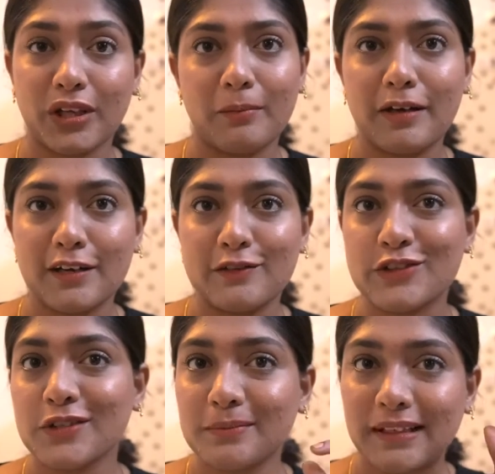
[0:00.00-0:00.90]
முக்கியமான
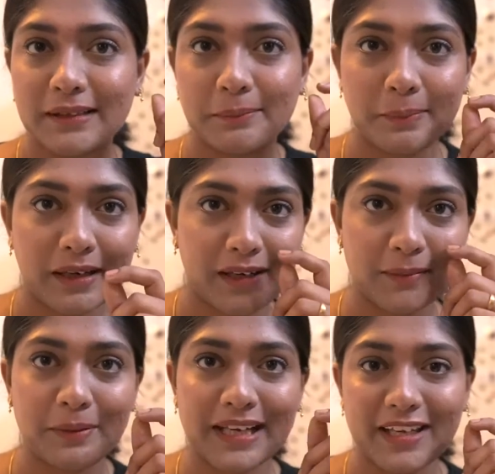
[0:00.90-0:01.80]
விஷயம் அதை ப
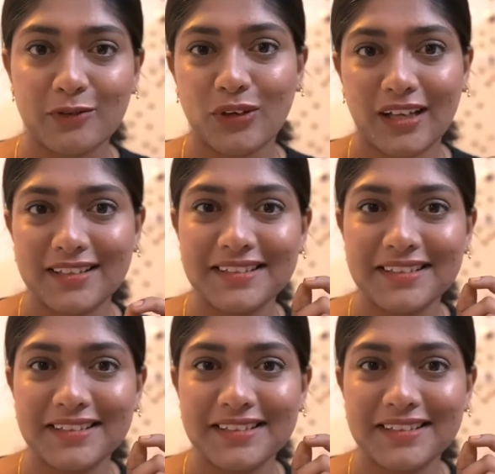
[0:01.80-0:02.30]
பறிக்கக்கூடாது